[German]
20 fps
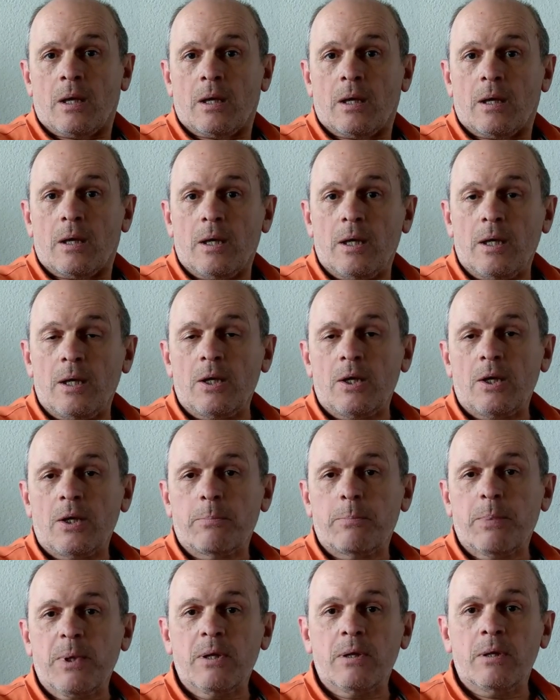Ich
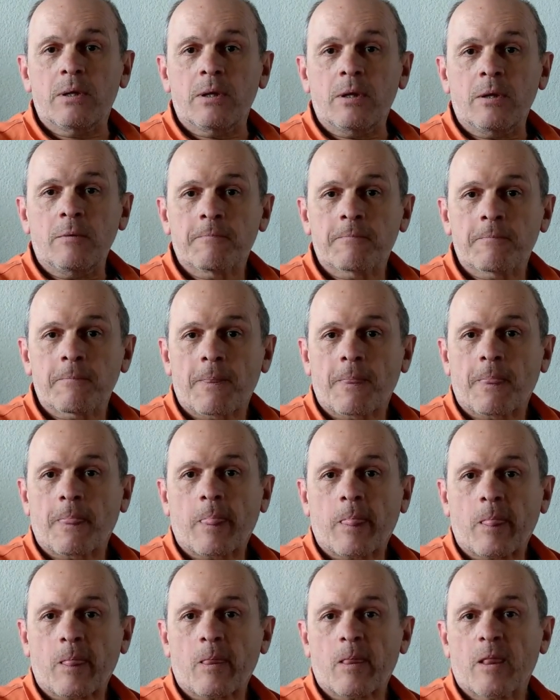bin
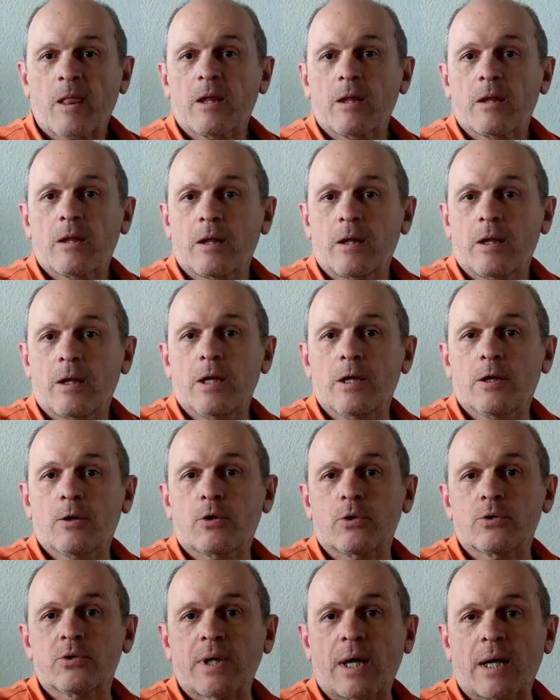in
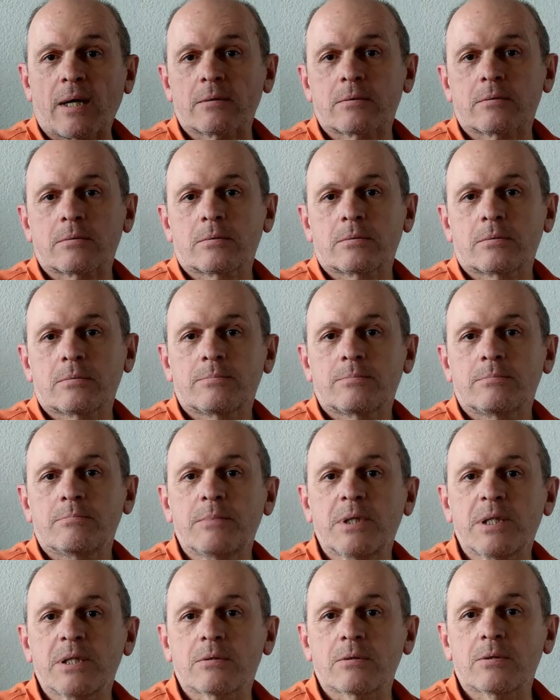Kontakt
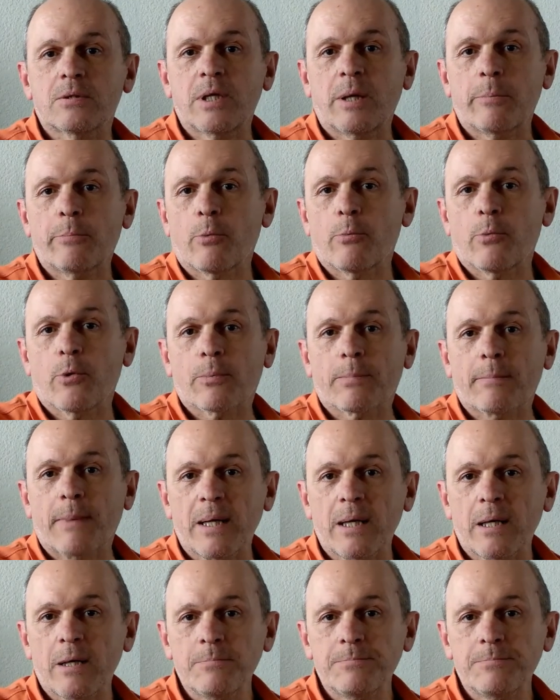mit Nepomuk Meyer,